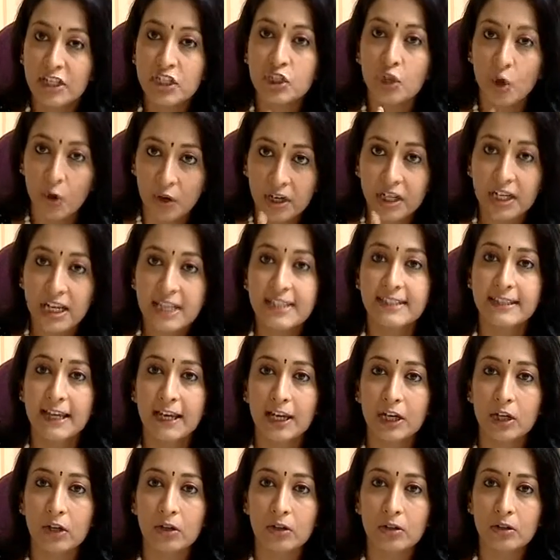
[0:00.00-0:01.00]
நினைச்சா உடனே
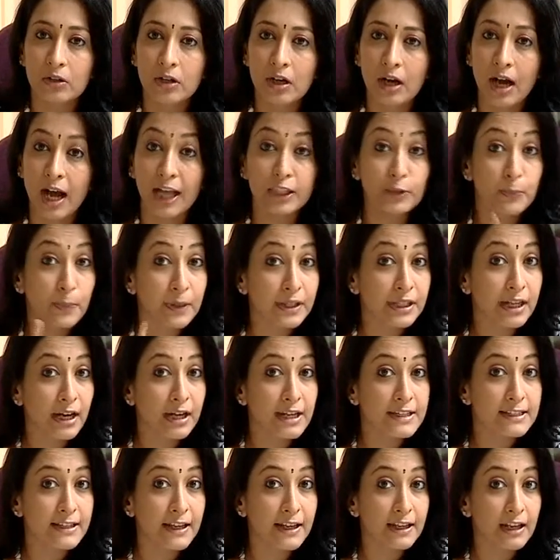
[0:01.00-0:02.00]
செஞ்சிடணும் அதை
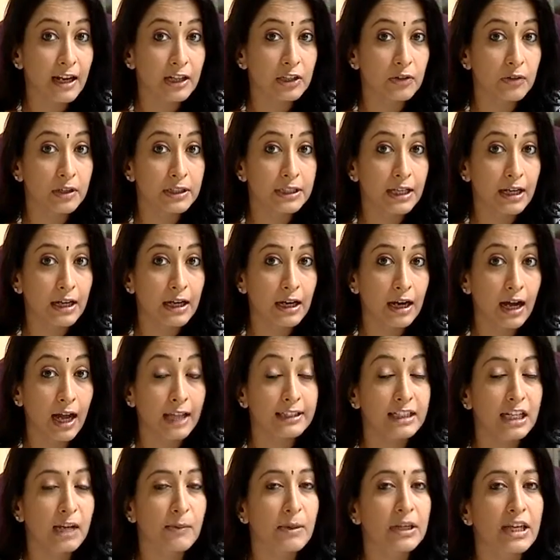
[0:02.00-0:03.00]
பின்னாடி செய்யலான்னு விட்டா
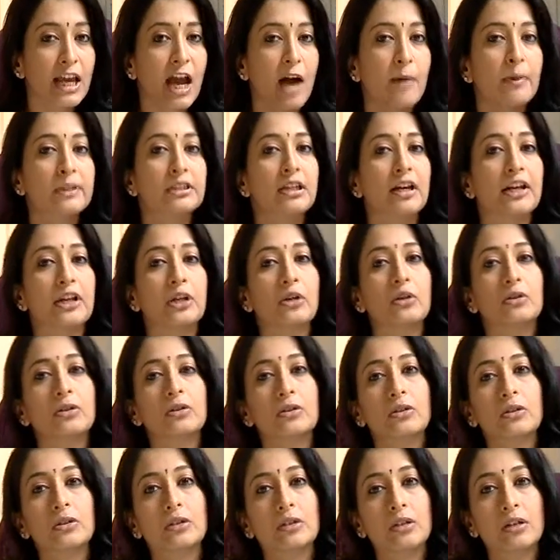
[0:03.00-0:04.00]
அது நமக்கே
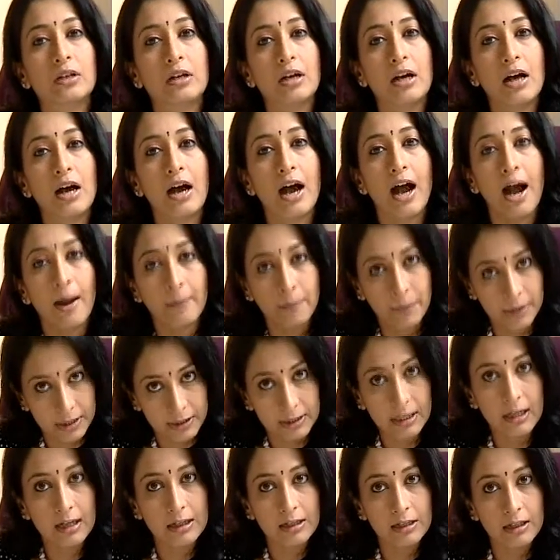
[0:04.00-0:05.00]
ஆபத்தாயிடும்
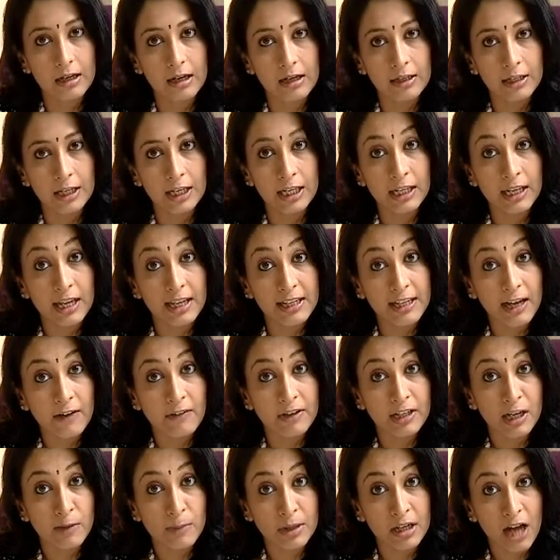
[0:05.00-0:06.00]
அப்படித்தான் இன்னைக்கு
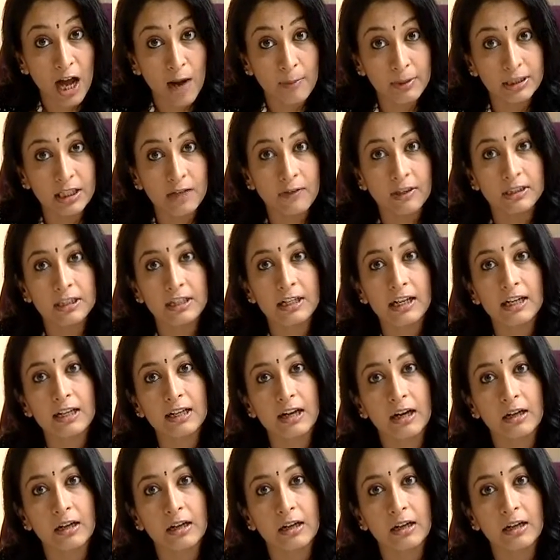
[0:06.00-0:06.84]
அவன் நமக்கு ஆபத்தா வந்து